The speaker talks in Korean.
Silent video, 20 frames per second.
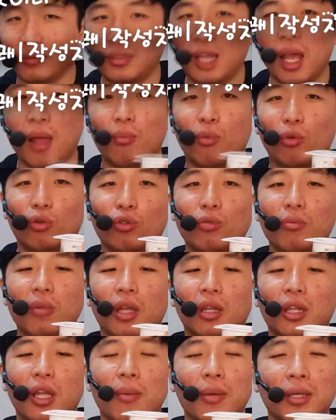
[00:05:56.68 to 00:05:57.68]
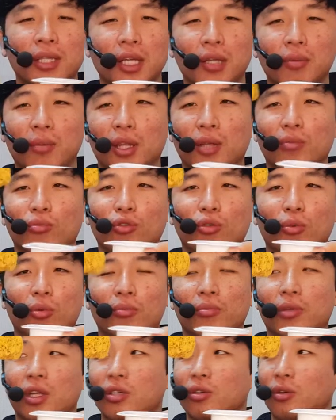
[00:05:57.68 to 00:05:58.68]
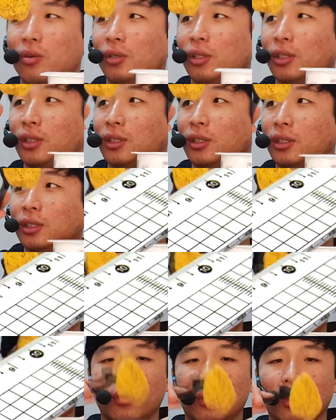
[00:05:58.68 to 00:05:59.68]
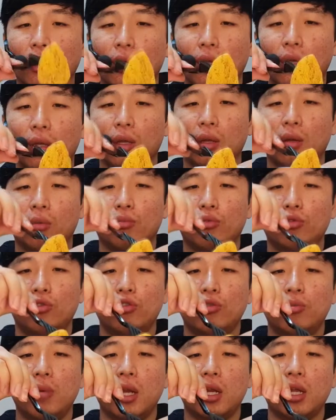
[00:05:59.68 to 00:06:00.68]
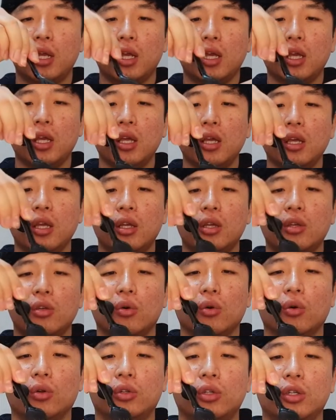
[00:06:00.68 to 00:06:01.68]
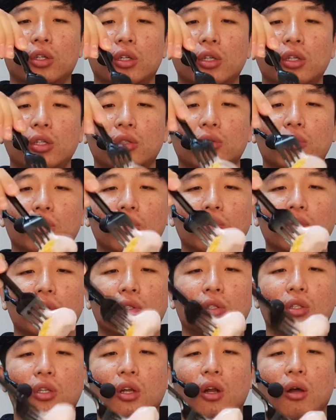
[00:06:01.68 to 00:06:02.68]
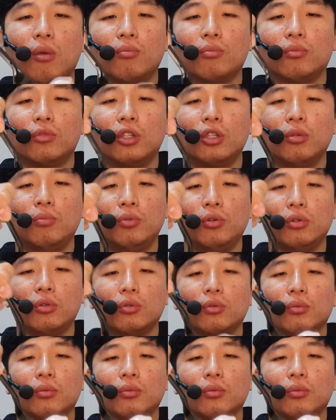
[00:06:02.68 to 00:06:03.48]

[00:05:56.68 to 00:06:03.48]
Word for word: 네. 네 모르면 내 박사님한테 물어보면 되죠. 자 블루베리 요거트를 소스처럼 듬뿍.